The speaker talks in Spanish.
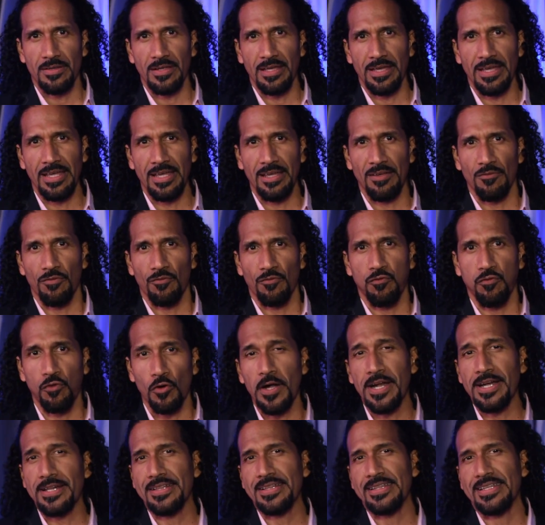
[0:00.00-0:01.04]
eh,
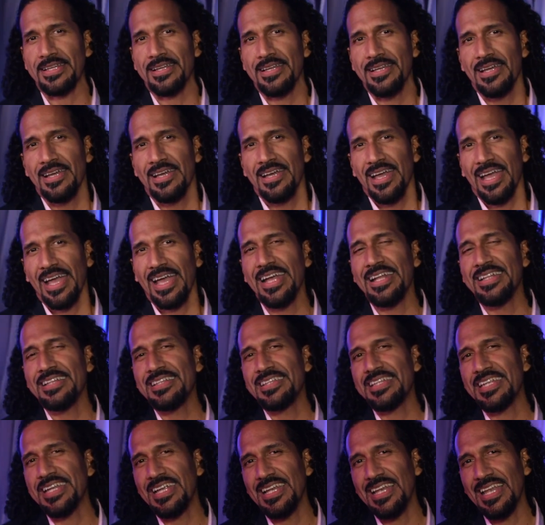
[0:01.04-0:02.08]
fuerte
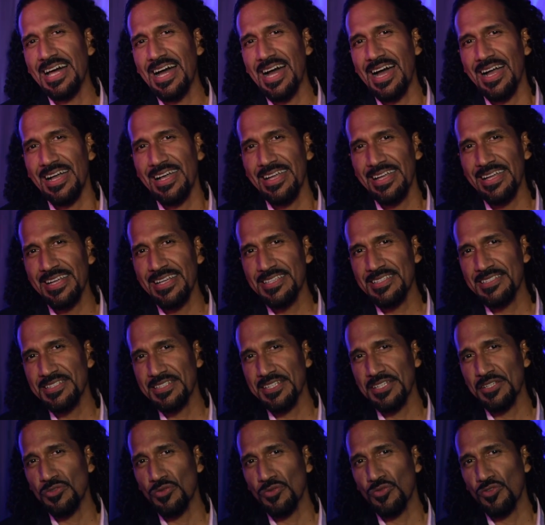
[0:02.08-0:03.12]
entre la
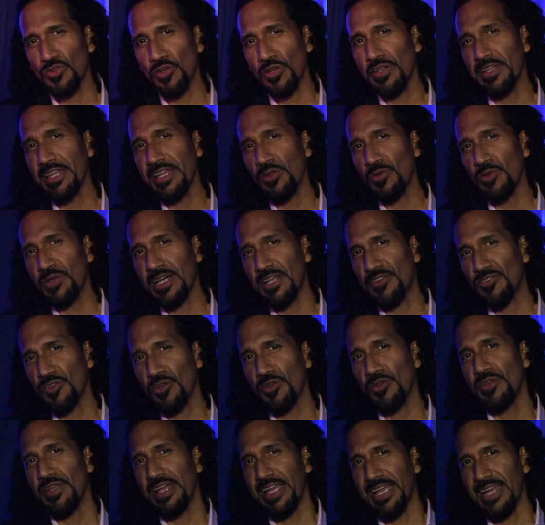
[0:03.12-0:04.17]
institución de
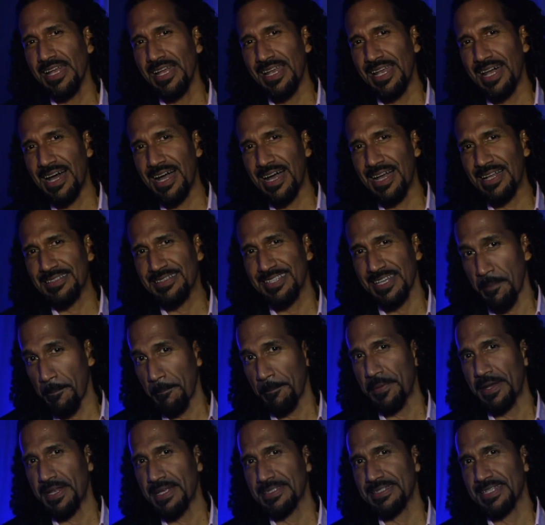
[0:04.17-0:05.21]
educación y las
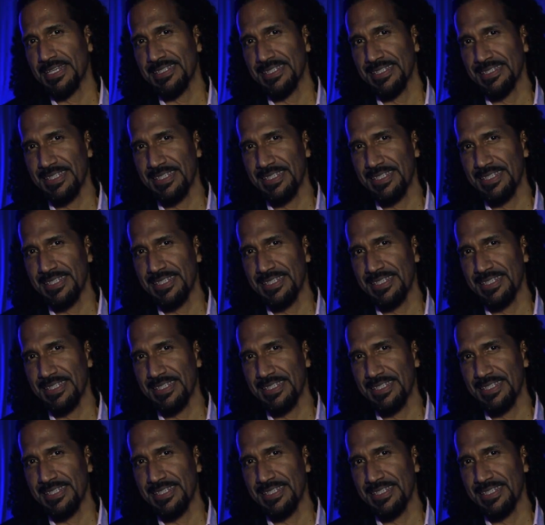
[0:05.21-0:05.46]
empresas.